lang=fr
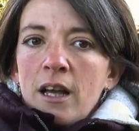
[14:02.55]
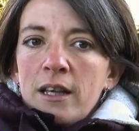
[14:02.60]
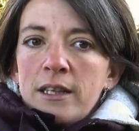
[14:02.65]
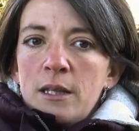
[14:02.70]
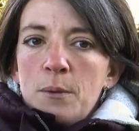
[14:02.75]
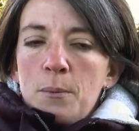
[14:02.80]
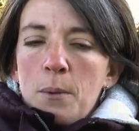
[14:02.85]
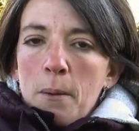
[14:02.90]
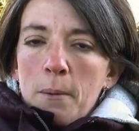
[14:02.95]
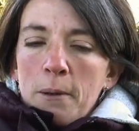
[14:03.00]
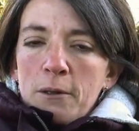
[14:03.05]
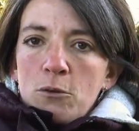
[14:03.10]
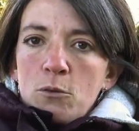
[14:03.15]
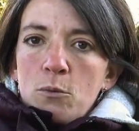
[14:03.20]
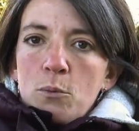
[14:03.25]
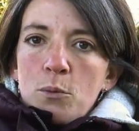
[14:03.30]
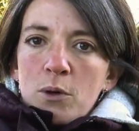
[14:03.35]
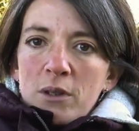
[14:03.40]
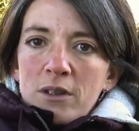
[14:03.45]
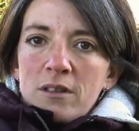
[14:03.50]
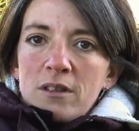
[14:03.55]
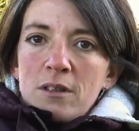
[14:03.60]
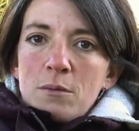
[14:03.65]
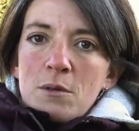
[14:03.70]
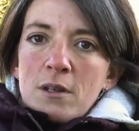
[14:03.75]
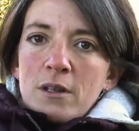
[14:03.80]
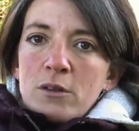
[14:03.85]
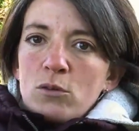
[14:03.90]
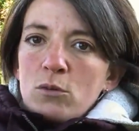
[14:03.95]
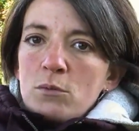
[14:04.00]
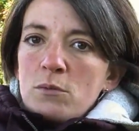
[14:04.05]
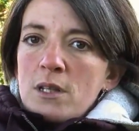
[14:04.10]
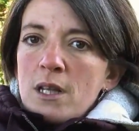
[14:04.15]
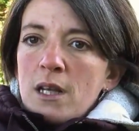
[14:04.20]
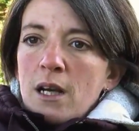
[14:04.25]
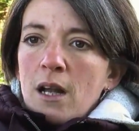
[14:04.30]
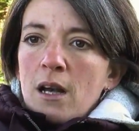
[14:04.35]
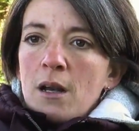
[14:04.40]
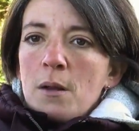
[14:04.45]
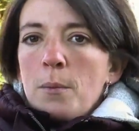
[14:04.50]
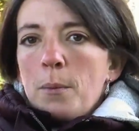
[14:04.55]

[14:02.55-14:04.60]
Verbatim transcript: qui permette une bonne assimilation minérale